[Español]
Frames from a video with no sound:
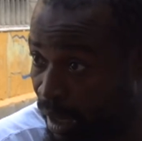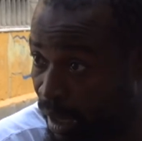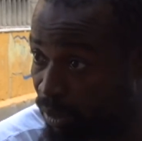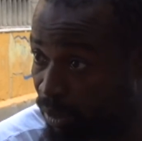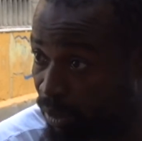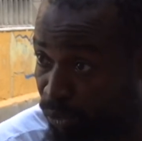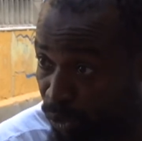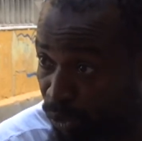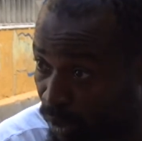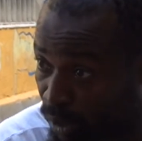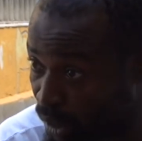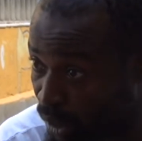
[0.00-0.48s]

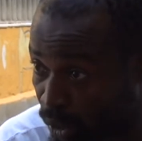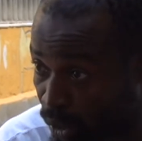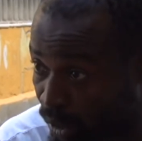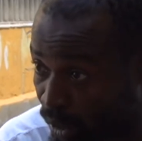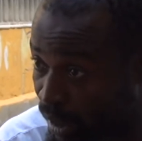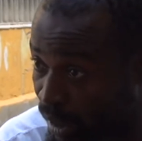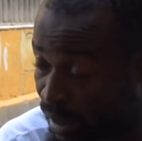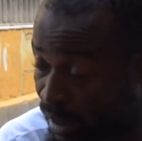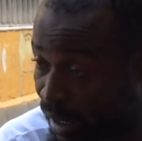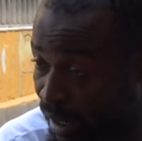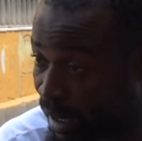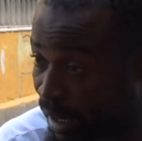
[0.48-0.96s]
El
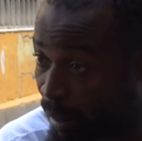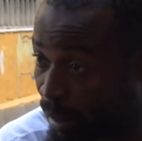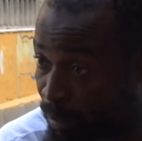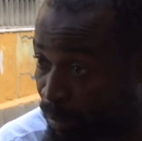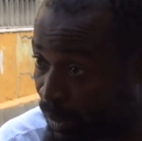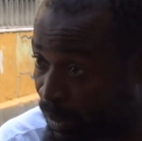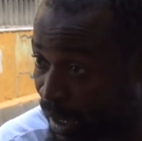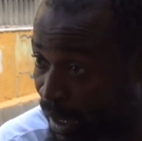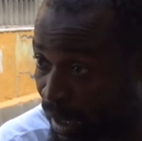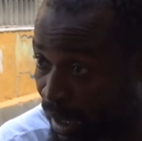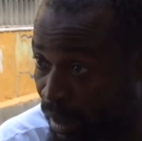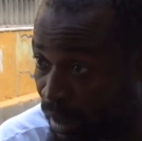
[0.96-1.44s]
fundador de esta
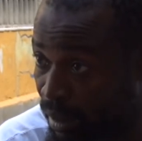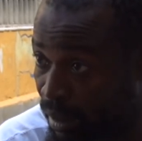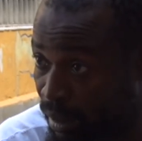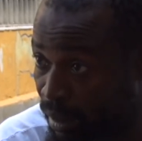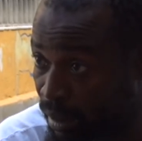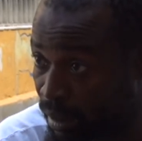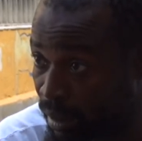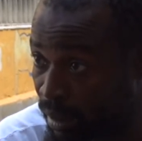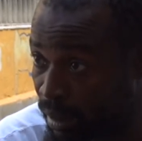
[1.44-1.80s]
capital,